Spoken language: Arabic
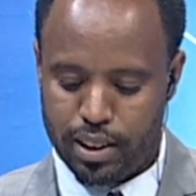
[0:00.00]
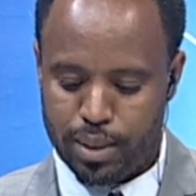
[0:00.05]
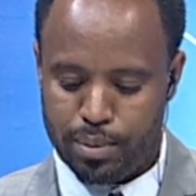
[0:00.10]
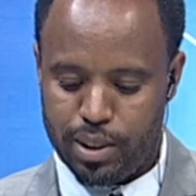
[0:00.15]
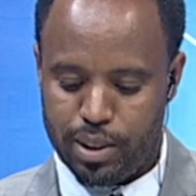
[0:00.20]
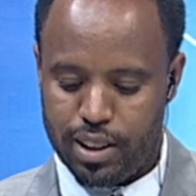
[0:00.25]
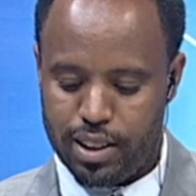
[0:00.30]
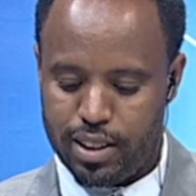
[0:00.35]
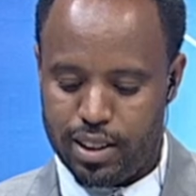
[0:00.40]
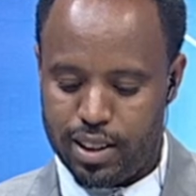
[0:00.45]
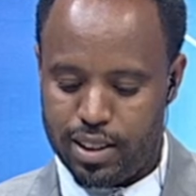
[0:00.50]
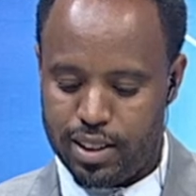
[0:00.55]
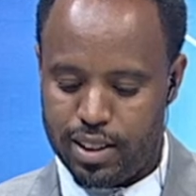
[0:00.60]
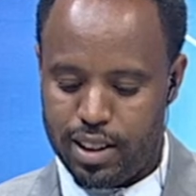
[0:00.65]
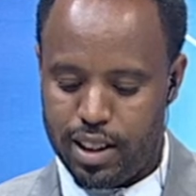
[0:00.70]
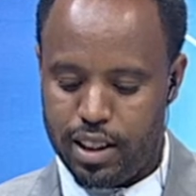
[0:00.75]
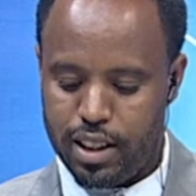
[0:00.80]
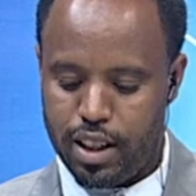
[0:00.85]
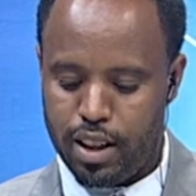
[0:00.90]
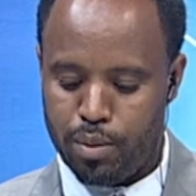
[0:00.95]
تمديد
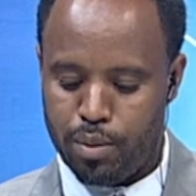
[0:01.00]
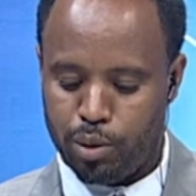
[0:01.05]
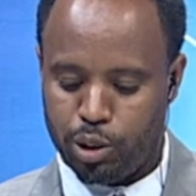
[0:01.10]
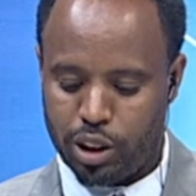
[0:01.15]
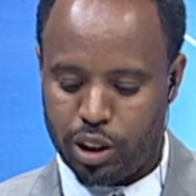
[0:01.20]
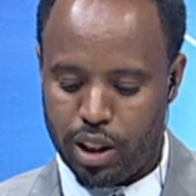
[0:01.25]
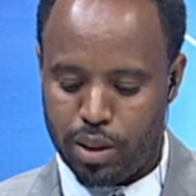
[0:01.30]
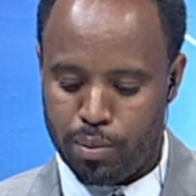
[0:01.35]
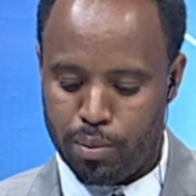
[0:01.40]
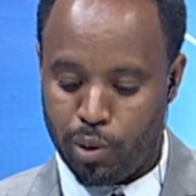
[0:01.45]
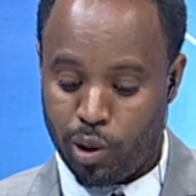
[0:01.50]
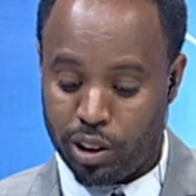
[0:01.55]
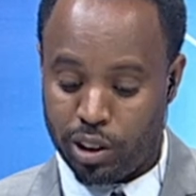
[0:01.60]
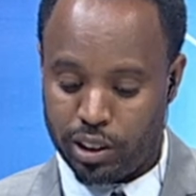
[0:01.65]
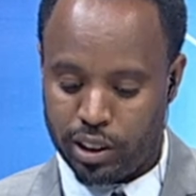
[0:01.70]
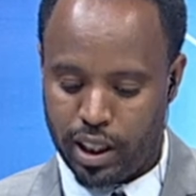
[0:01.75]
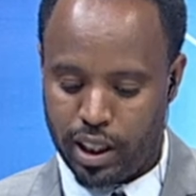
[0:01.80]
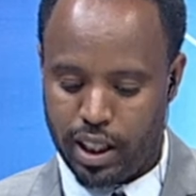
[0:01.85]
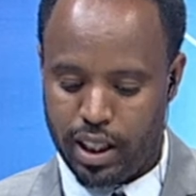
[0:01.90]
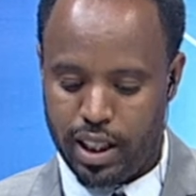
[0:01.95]
تسجيل
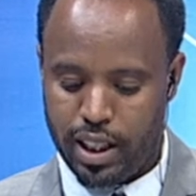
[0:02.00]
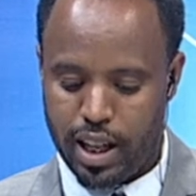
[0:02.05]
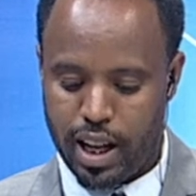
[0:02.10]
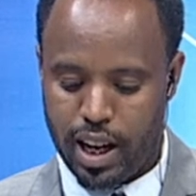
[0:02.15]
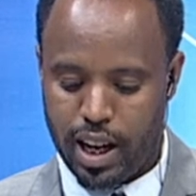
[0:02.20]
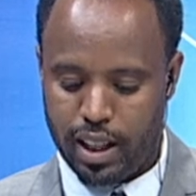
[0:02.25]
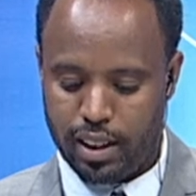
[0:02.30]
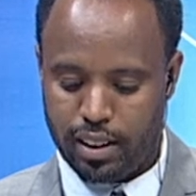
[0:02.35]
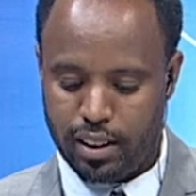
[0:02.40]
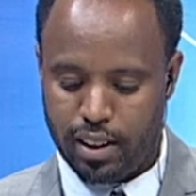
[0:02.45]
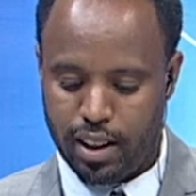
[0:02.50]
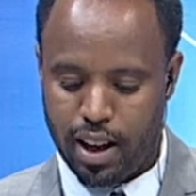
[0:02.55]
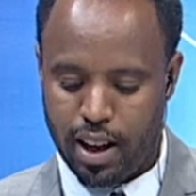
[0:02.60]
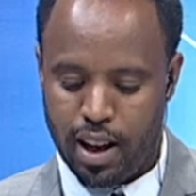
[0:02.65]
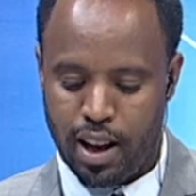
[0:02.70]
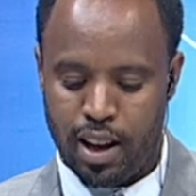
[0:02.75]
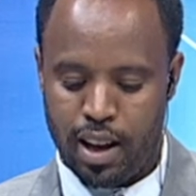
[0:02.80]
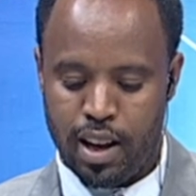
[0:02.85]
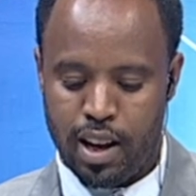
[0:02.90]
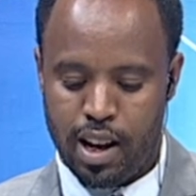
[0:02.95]
المرشحين حتى